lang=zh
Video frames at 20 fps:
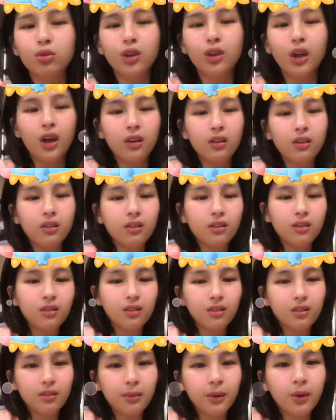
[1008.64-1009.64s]
的，
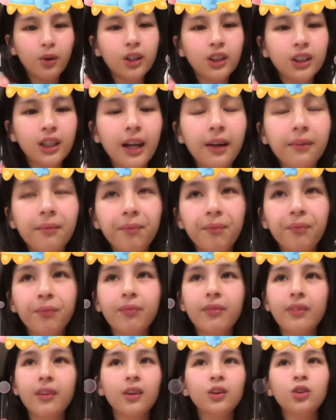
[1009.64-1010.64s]
没关系啊，
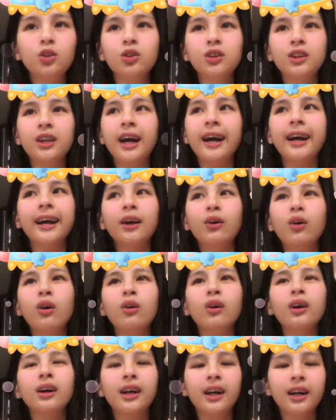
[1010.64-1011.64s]
就是开开关
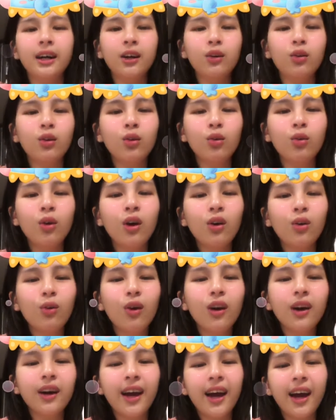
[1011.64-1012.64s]
关开开关关
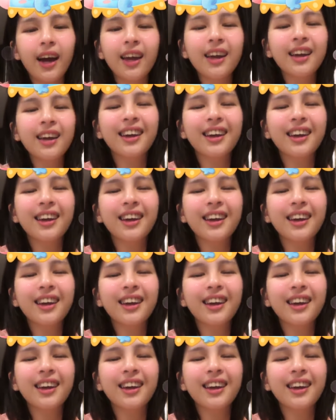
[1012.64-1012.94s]
关开。